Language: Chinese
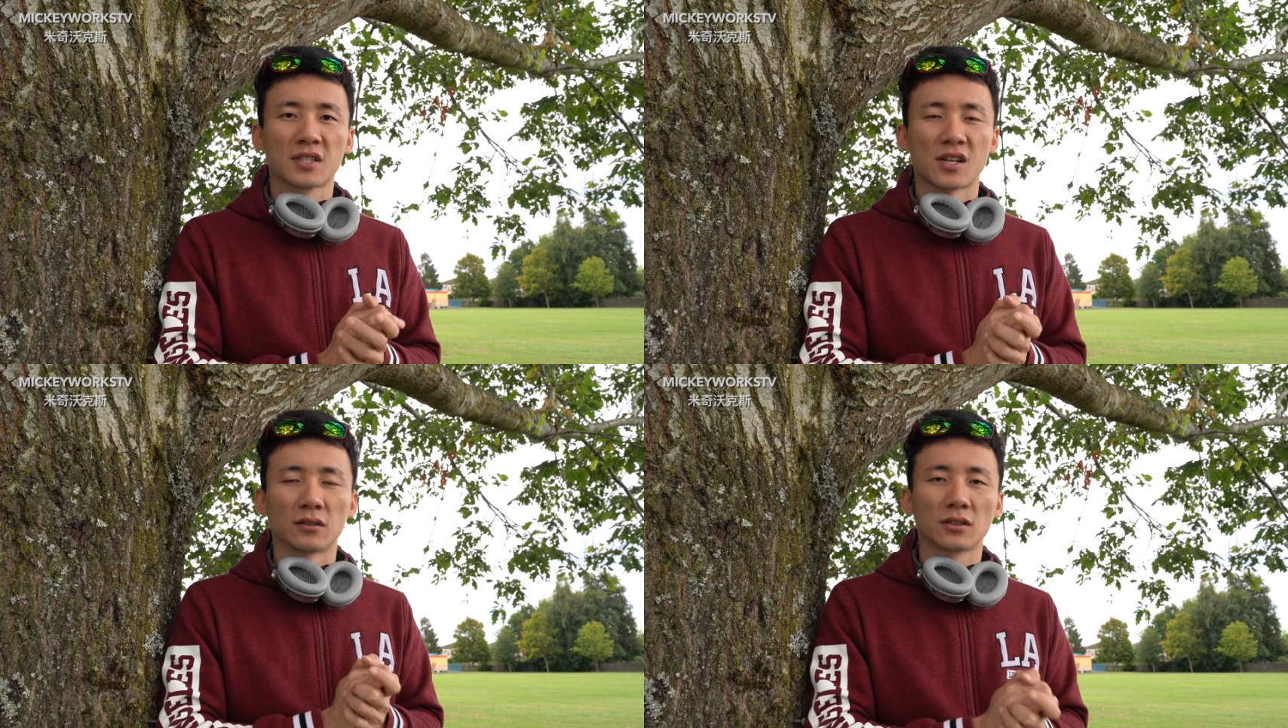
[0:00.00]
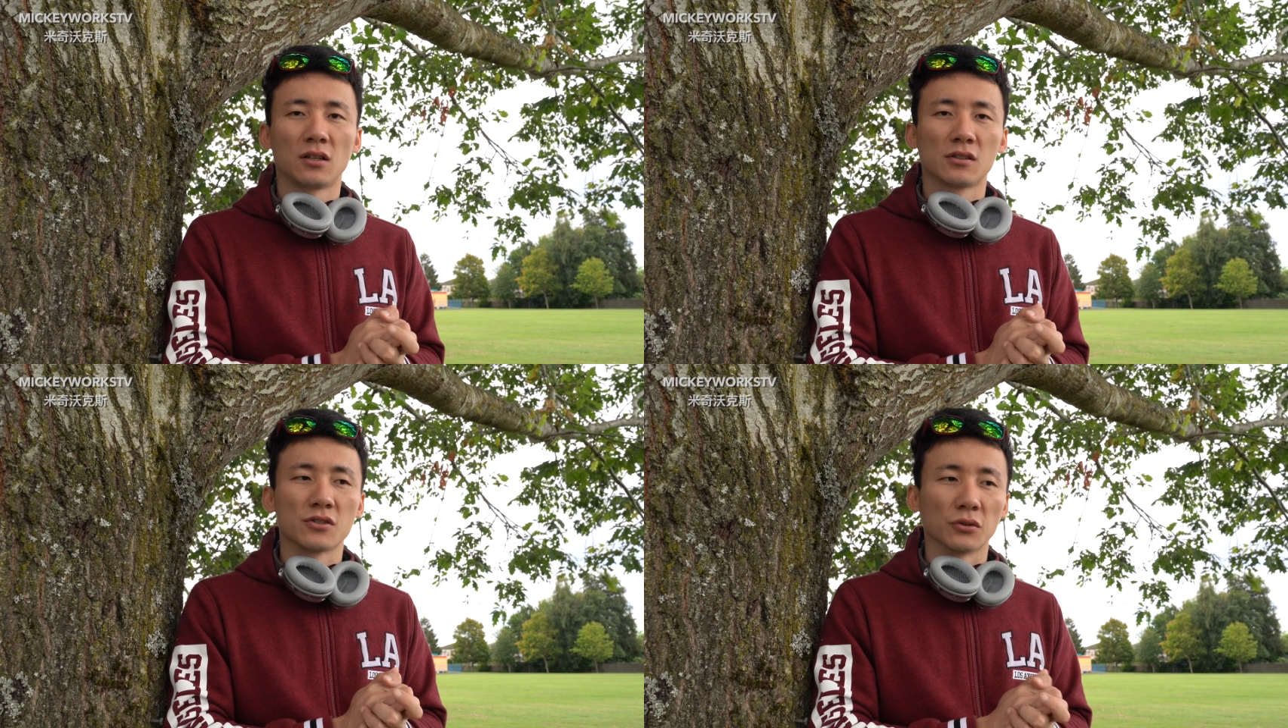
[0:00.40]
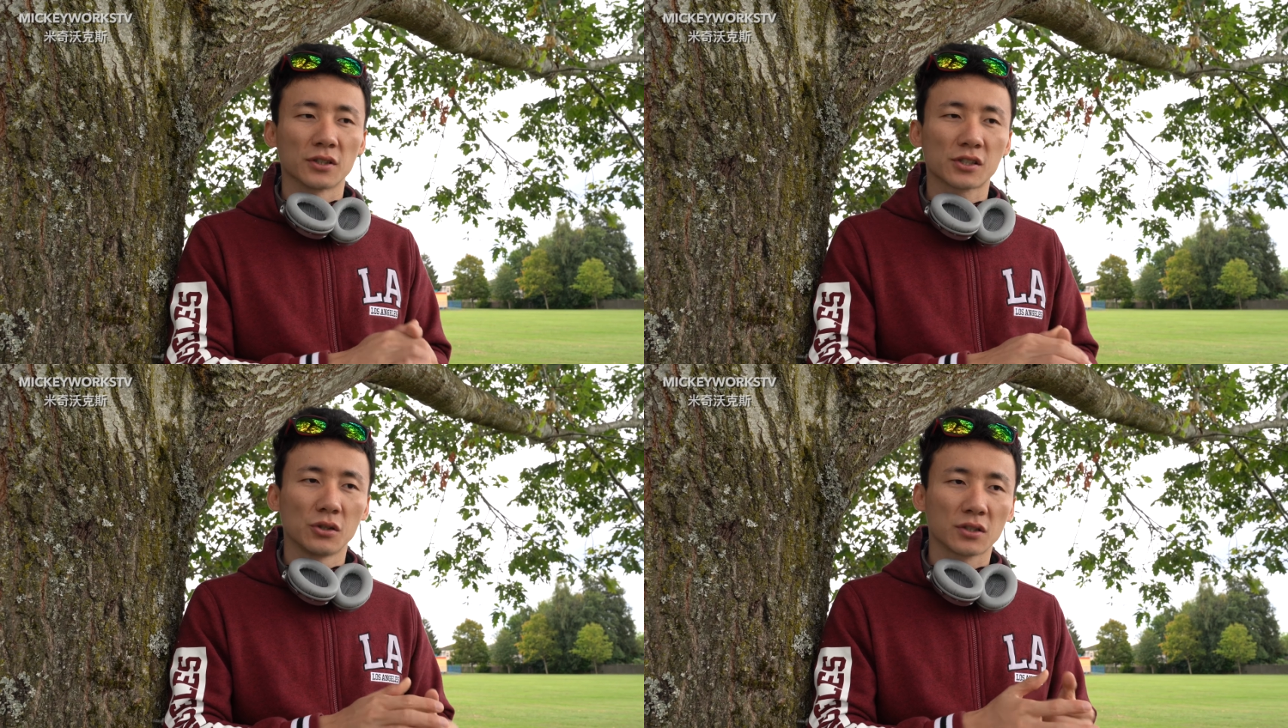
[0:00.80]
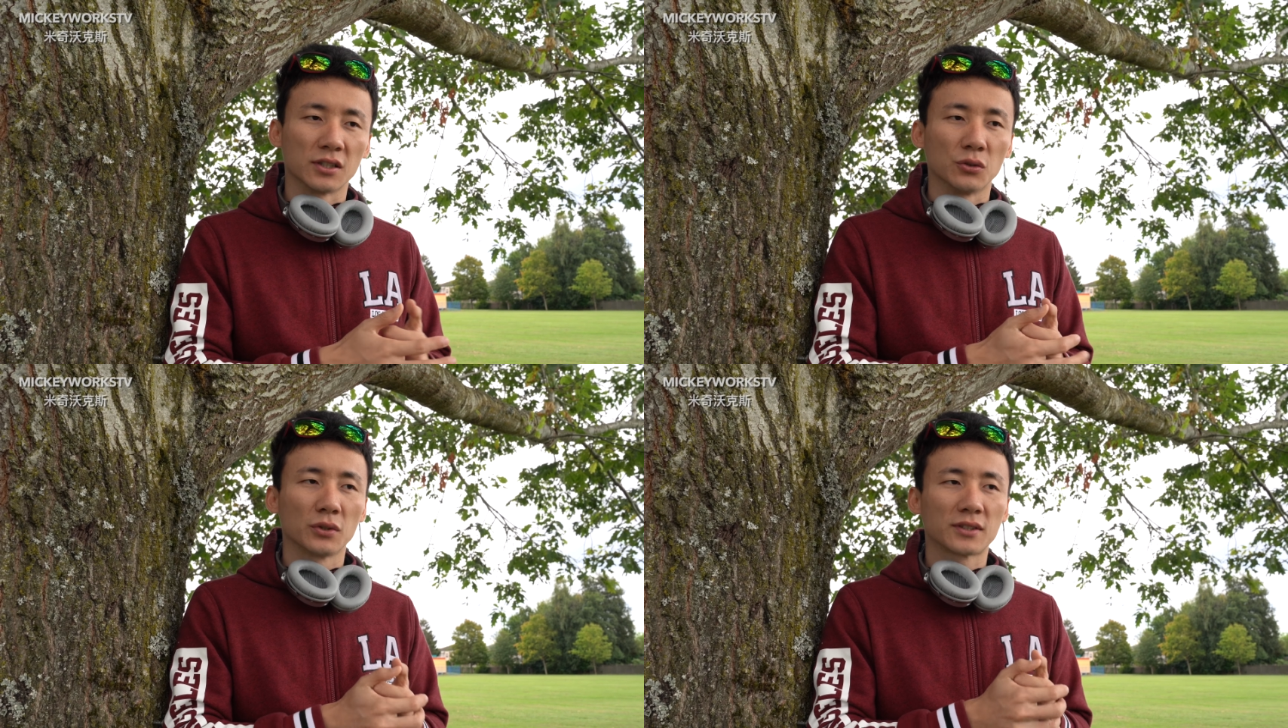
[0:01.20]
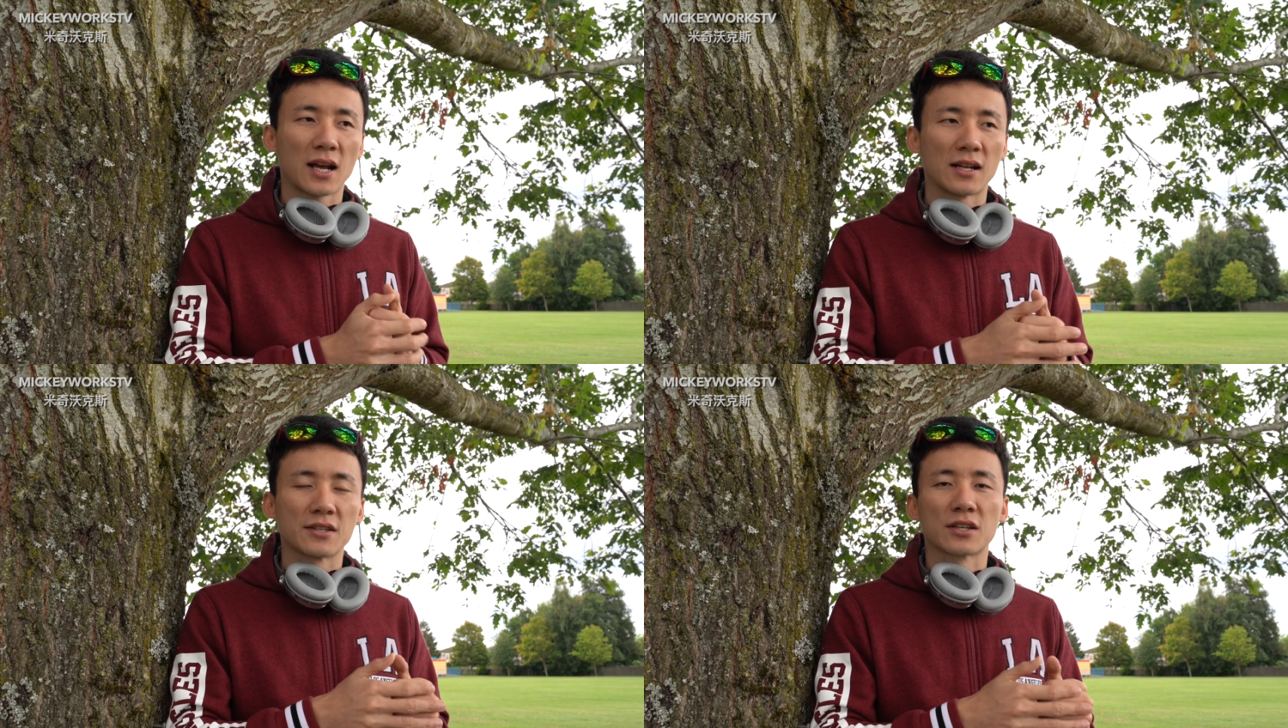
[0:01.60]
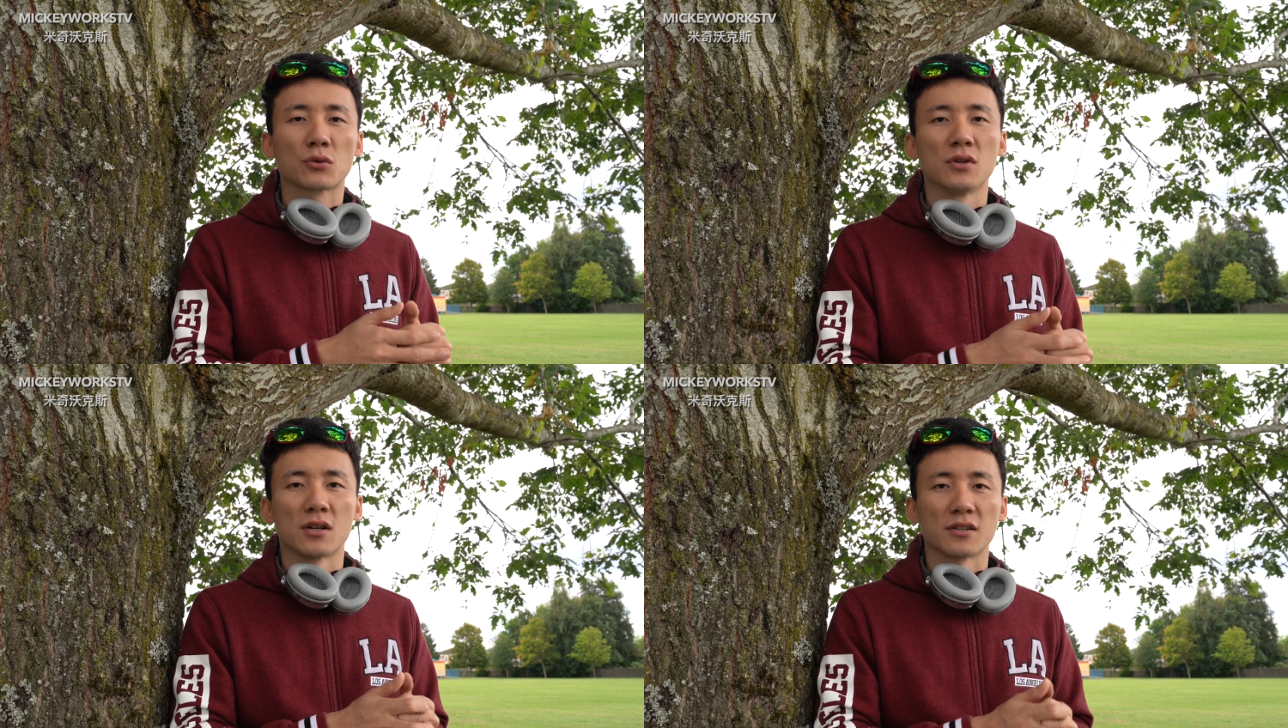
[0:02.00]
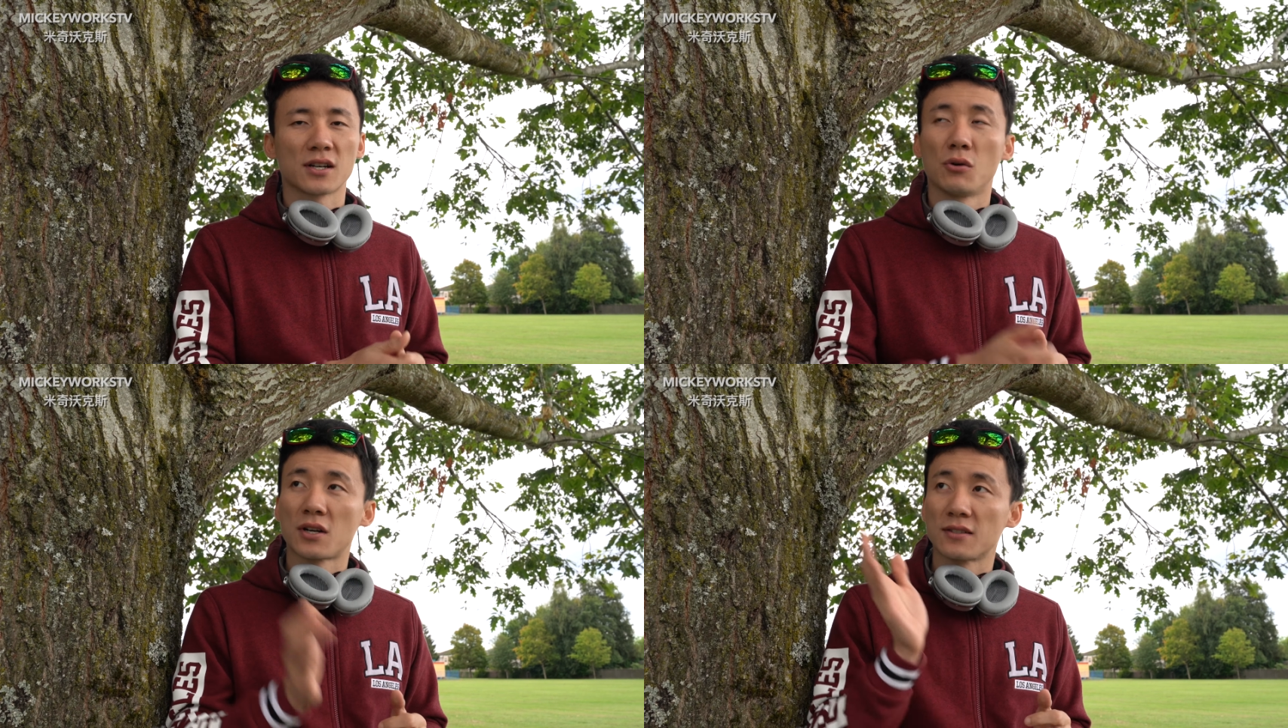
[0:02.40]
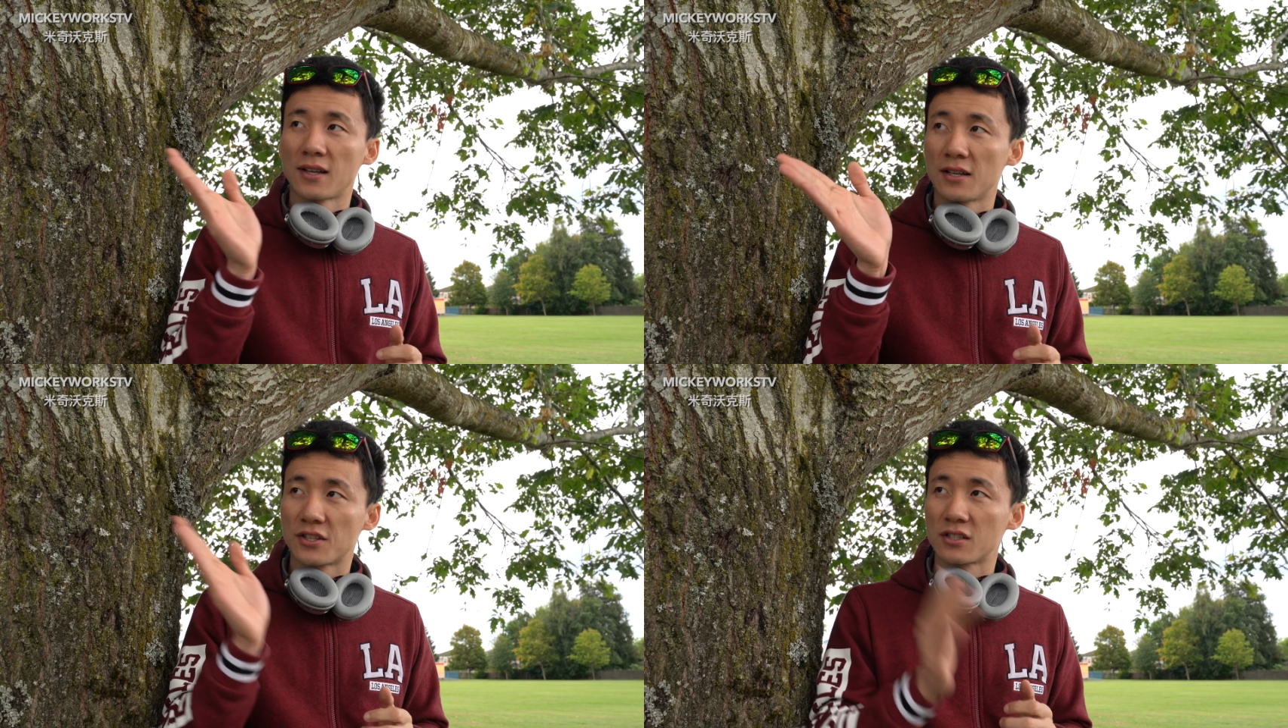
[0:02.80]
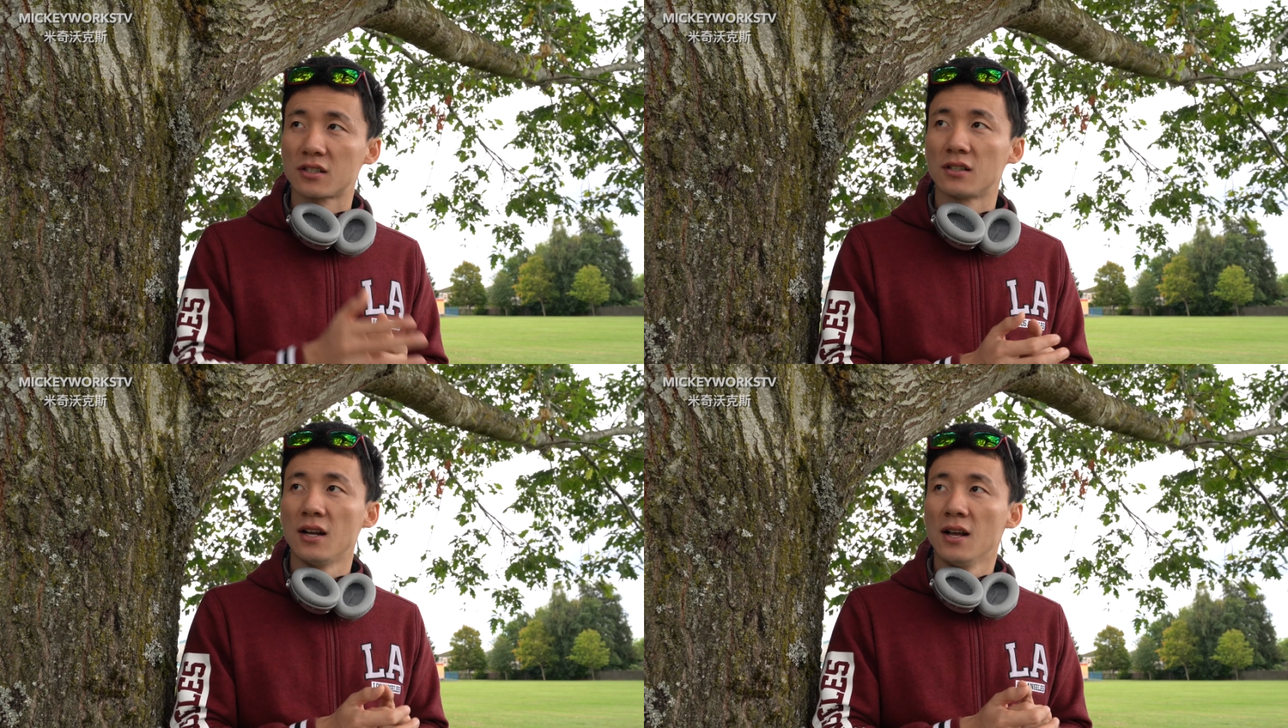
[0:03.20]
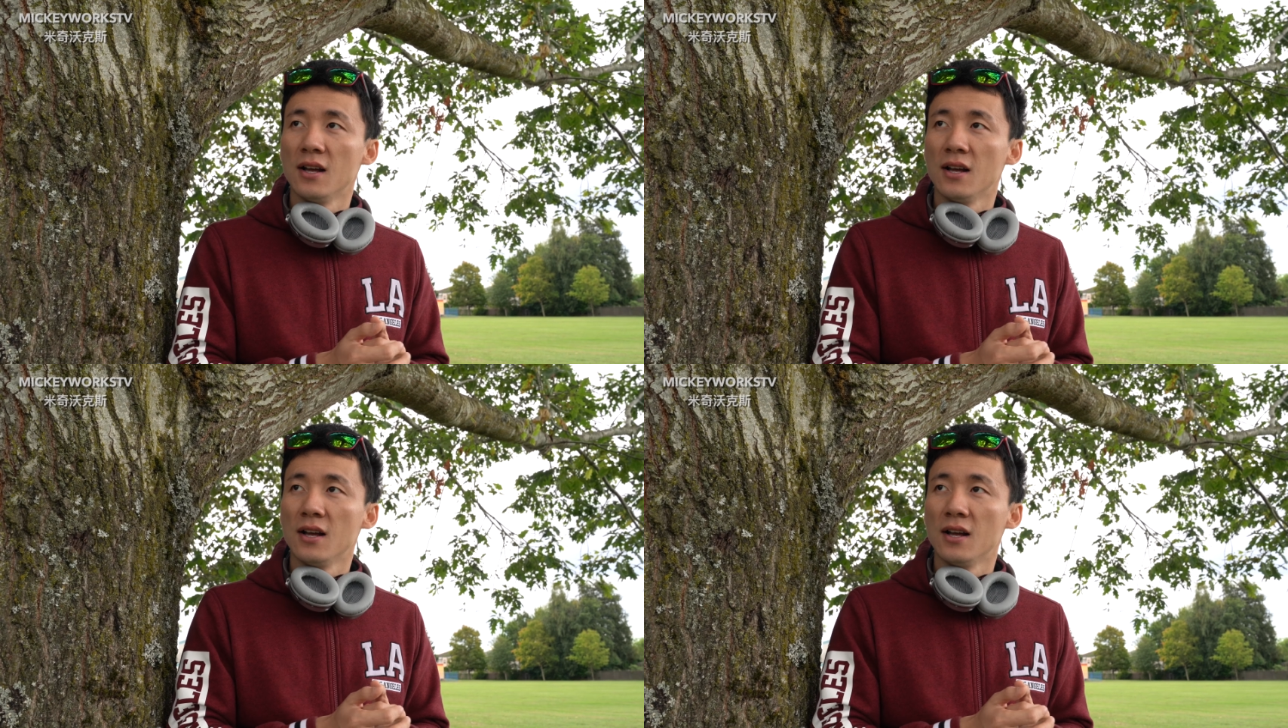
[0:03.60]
强到有的时候可能会带来一些困扰。像我刚才其实。